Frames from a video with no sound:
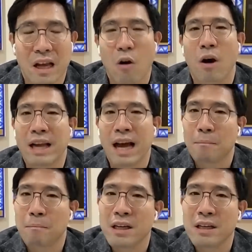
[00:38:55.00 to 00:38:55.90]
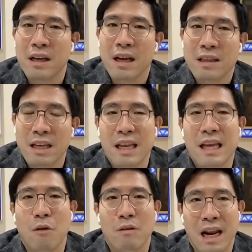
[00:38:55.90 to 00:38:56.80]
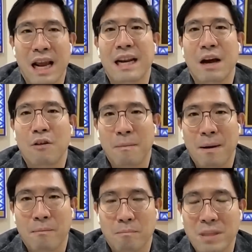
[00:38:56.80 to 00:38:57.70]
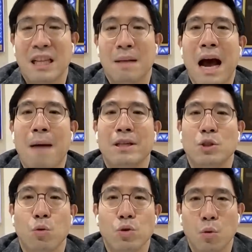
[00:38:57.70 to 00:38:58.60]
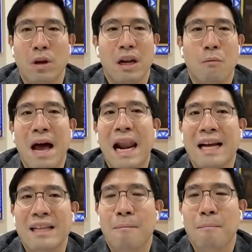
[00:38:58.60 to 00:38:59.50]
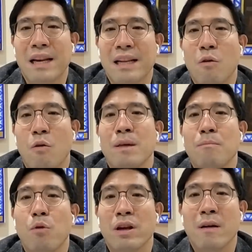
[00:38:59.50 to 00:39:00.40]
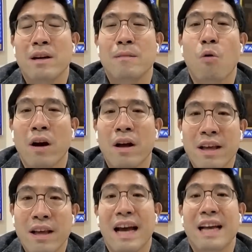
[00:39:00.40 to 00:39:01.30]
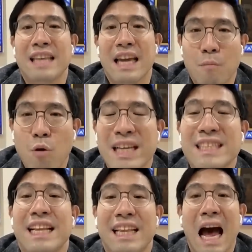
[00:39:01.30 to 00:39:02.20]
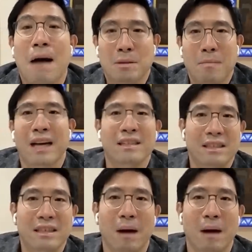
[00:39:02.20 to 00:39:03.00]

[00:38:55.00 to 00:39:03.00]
แต่ก่อนการพึ่งที่เดียวหรืออะไรเดียวเนี่ยมันประสิทธิภาพมันสูงสุดหรือว่าถ้าเป็นของญี่ปุ่นก็คือพวกไทเซ็นพวกจัสตินไทม์ใช่ไหมคือ